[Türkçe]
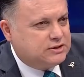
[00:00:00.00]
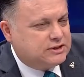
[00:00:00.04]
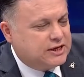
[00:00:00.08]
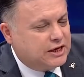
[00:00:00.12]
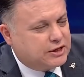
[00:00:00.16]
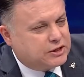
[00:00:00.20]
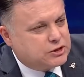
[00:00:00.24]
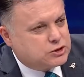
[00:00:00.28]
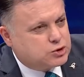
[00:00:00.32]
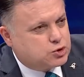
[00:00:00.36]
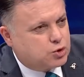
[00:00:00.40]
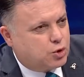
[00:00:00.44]

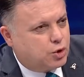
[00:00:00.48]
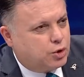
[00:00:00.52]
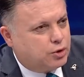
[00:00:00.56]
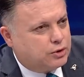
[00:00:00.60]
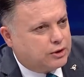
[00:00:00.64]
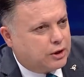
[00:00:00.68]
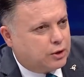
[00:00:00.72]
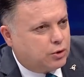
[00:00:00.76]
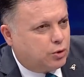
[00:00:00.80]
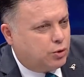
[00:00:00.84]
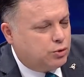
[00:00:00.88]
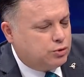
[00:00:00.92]
8 de
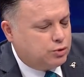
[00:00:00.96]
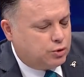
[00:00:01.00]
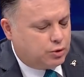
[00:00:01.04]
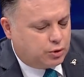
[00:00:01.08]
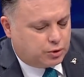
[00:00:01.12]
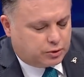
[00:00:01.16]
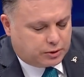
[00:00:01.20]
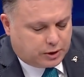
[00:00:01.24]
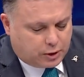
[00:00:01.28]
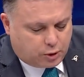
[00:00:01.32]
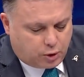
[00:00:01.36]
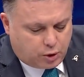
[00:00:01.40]
oynar, 10 da
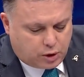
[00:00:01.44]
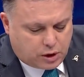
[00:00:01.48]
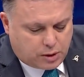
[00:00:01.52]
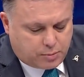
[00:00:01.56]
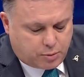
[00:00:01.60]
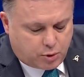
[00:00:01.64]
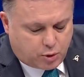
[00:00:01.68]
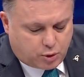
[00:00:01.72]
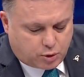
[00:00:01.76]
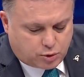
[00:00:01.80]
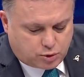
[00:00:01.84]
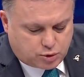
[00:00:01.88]
oynar öyle
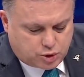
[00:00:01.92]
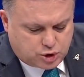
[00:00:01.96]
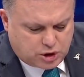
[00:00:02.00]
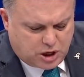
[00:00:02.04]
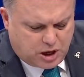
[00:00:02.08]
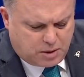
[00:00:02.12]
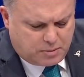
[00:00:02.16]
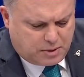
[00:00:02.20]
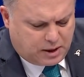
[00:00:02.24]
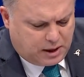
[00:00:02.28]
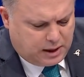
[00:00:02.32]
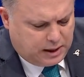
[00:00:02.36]
bir oyuncu
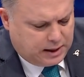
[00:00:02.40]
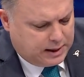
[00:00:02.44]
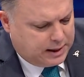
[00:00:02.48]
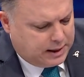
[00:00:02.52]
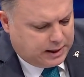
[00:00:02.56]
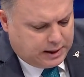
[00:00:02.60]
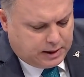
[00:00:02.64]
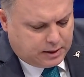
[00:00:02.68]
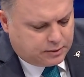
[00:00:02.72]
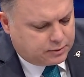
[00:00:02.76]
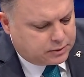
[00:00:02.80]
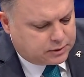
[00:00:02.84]
ama
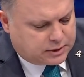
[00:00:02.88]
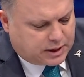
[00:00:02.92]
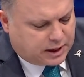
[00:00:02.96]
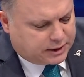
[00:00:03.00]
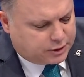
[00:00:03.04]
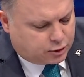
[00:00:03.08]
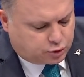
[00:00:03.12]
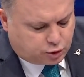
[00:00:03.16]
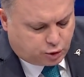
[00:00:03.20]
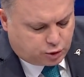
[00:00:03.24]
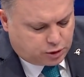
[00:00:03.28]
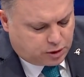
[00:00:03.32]
e,
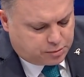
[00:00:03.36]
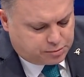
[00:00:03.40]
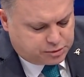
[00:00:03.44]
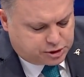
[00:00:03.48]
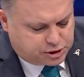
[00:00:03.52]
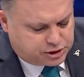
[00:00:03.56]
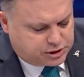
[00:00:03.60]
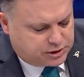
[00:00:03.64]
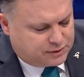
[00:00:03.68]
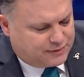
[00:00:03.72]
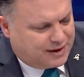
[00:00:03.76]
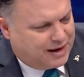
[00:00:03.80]
kanat
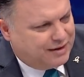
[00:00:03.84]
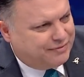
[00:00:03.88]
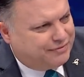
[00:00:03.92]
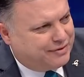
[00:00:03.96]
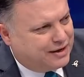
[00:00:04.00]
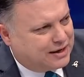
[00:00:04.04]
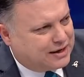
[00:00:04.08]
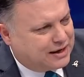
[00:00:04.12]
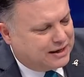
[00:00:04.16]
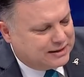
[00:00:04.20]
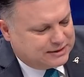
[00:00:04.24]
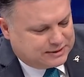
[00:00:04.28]
oynamışlığı var
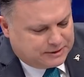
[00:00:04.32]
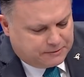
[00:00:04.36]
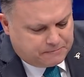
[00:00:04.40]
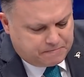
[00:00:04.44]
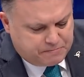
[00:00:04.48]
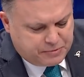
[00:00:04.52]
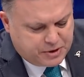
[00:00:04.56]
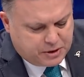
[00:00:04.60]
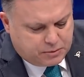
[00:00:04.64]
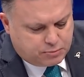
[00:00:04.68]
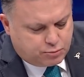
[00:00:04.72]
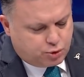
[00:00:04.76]
fakat
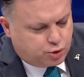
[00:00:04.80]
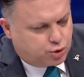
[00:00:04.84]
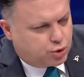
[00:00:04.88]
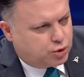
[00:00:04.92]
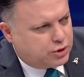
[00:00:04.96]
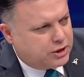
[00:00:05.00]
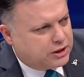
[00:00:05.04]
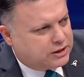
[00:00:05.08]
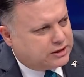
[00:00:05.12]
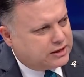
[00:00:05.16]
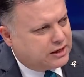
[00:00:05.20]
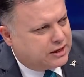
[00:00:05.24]
Bugün
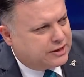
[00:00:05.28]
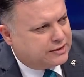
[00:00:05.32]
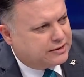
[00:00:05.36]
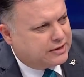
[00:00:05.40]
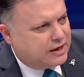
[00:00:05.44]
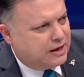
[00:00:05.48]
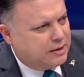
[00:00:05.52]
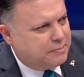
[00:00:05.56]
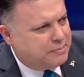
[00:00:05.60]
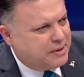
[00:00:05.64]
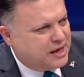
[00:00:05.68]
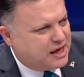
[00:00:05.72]
ilk
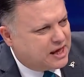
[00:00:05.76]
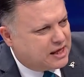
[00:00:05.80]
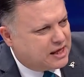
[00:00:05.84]
yarıda pek